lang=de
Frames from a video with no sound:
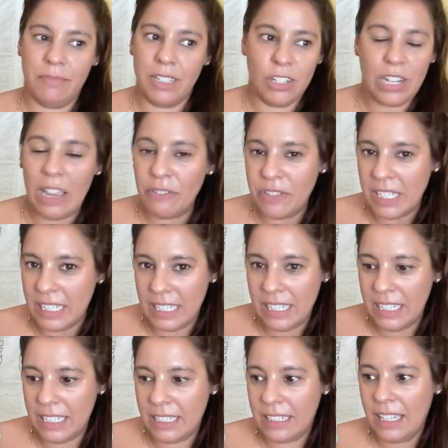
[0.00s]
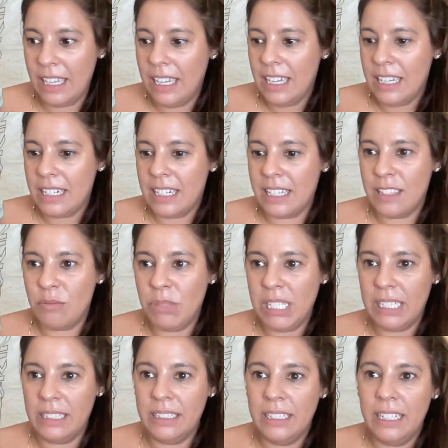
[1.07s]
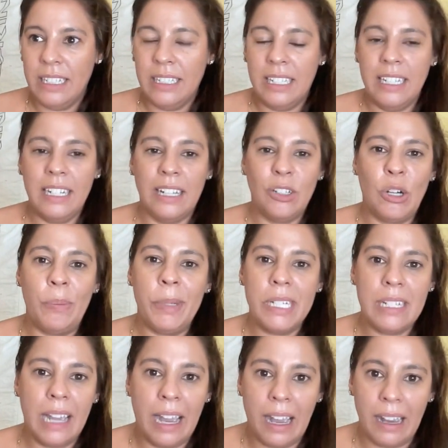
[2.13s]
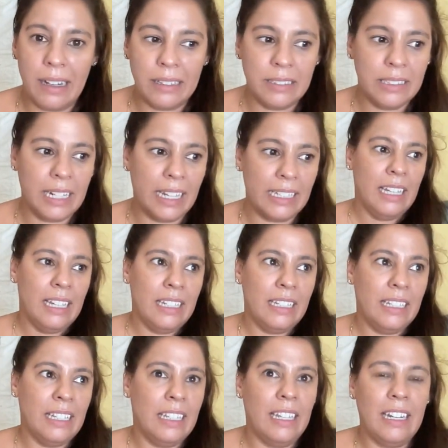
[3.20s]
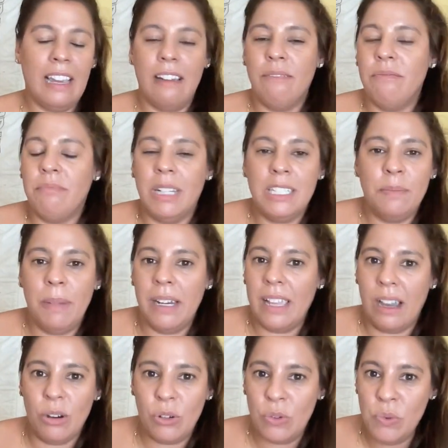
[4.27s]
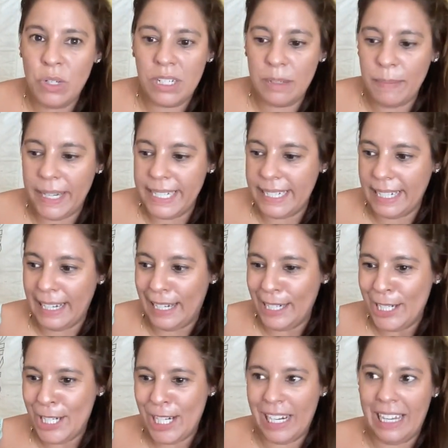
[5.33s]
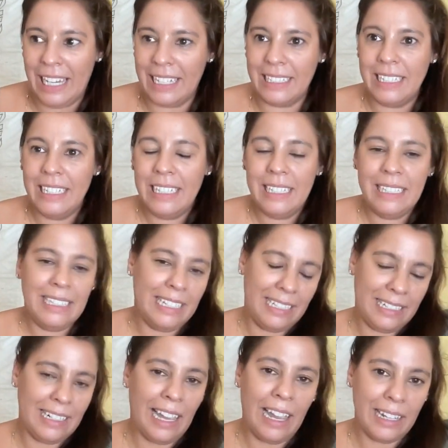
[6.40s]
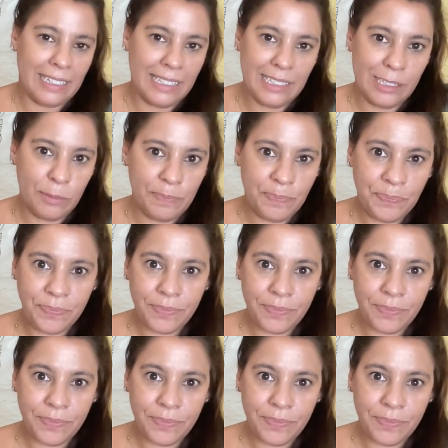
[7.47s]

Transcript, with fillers: Das schaffe ich nicht, dass mir jeder Kommentar oder jeder manchmal ja auch gut gemeinte Ratschlag nicht nahe geht.